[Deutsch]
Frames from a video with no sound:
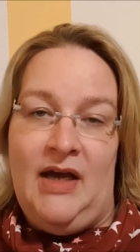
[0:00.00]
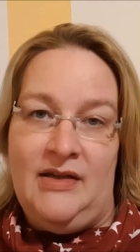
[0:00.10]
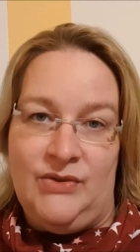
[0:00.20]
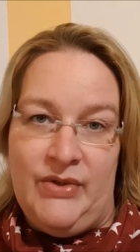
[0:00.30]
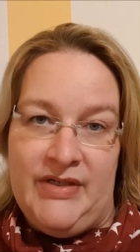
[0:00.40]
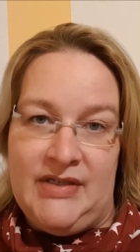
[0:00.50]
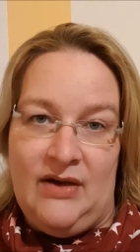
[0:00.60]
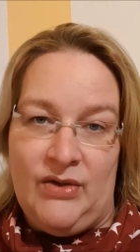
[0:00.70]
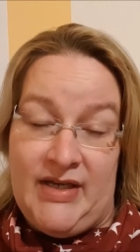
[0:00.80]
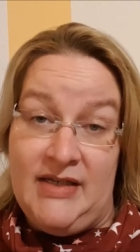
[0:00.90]
So ist
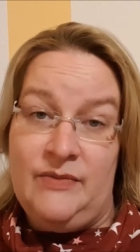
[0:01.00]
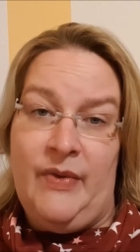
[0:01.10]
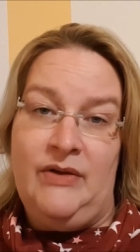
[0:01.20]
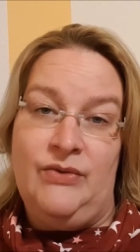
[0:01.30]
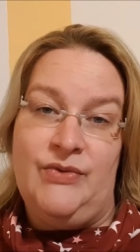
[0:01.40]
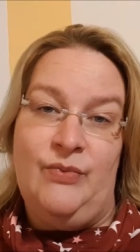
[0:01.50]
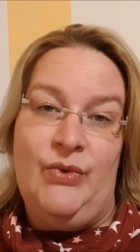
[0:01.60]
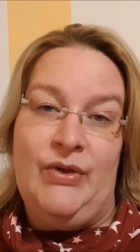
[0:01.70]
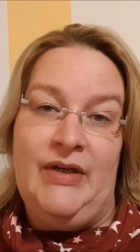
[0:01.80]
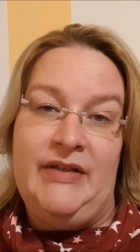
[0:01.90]
auch das bei uns
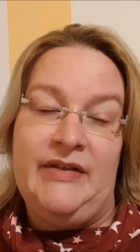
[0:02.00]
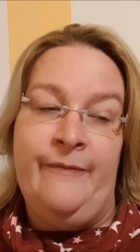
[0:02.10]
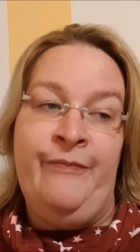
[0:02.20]
möglich.